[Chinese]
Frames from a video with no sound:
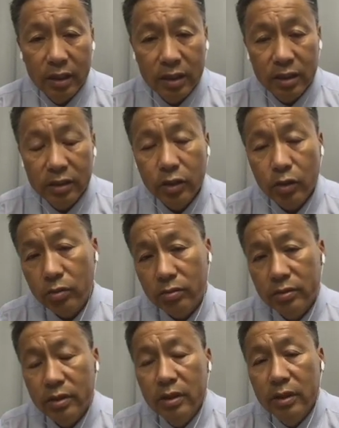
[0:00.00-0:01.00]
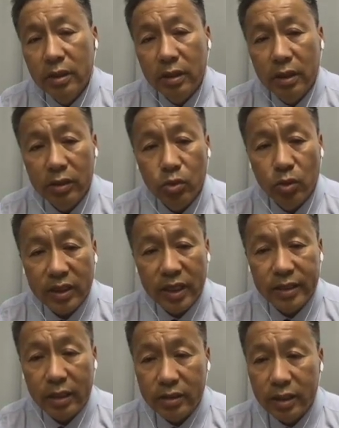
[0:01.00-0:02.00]
右呃左
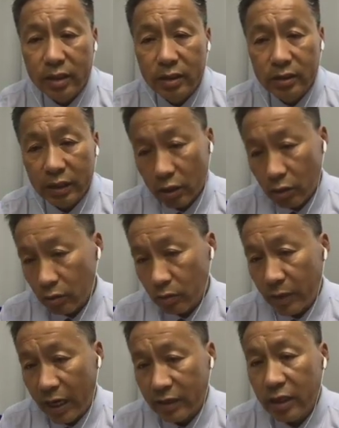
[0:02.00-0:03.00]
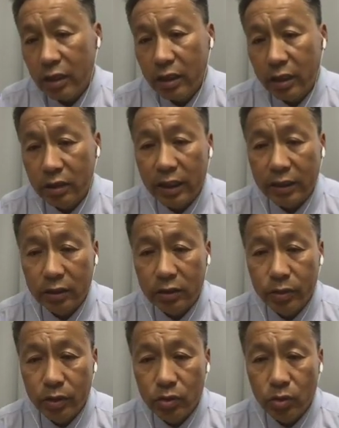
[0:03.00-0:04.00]
上角这个，然后马上可能大家
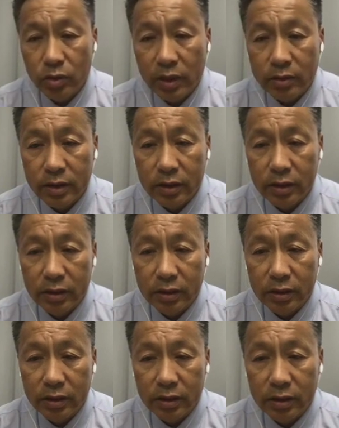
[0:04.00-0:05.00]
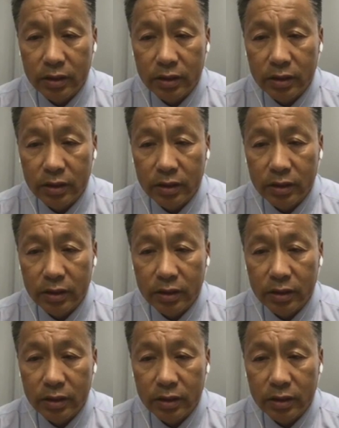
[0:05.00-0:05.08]
都会做到这个